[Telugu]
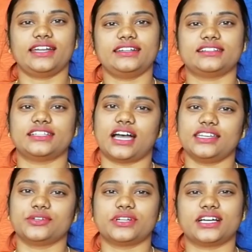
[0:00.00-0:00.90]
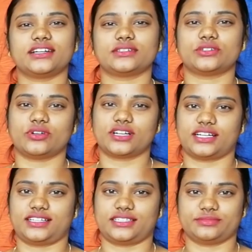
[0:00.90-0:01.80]
అండ్ నాని కూడా ఒక
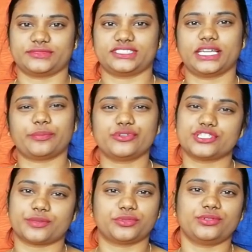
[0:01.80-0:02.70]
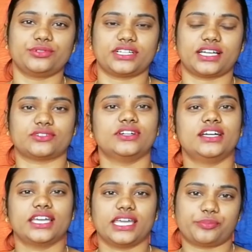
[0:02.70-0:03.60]
ఎప్పుడు చెప్తూ ఉంటారు
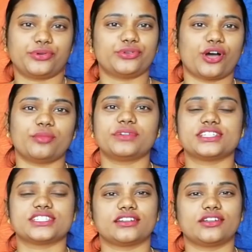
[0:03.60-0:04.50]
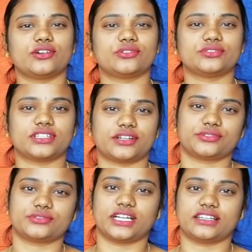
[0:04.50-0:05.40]
ఎప్పుడు నామినేషన్లో
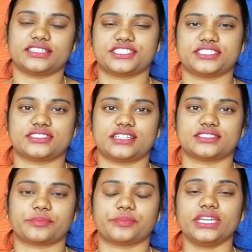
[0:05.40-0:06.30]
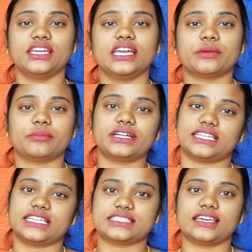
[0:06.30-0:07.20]
ఉంటాడు గణేష్ అని చెప్పి బట్
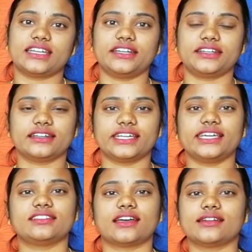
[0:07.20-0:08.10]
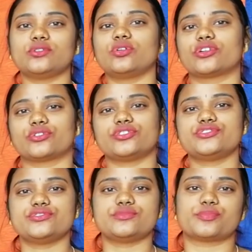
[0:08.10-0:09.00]
ఈసారి ఏంటంటే తనను ఒక
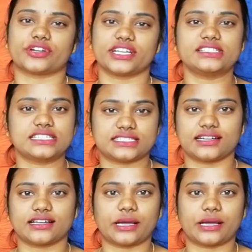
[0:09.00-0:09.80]
రోజు ప్రొటెక్ట్ చేశాడు